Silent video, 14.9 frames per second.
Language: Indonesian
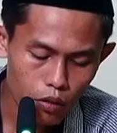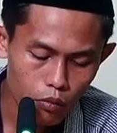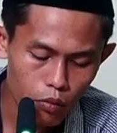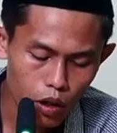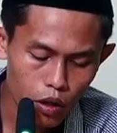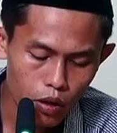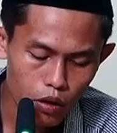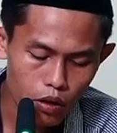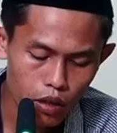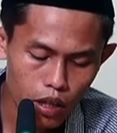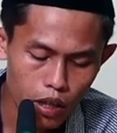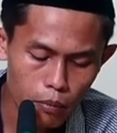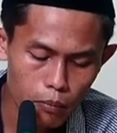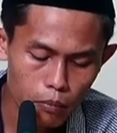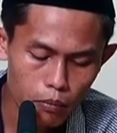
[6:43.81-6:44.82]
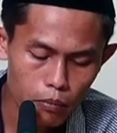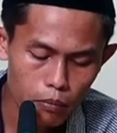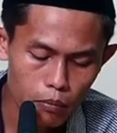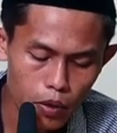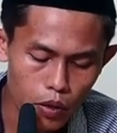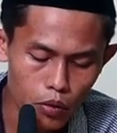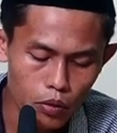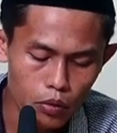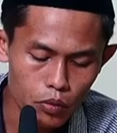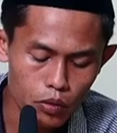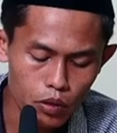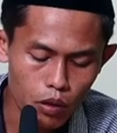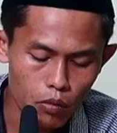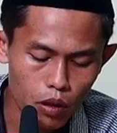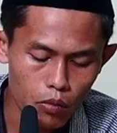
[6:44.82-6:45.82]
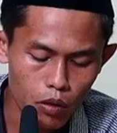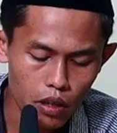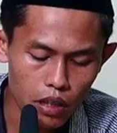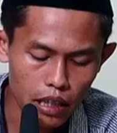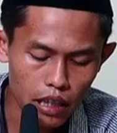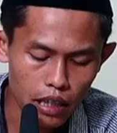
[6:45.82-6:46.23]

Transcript: wong gemblung utawa wong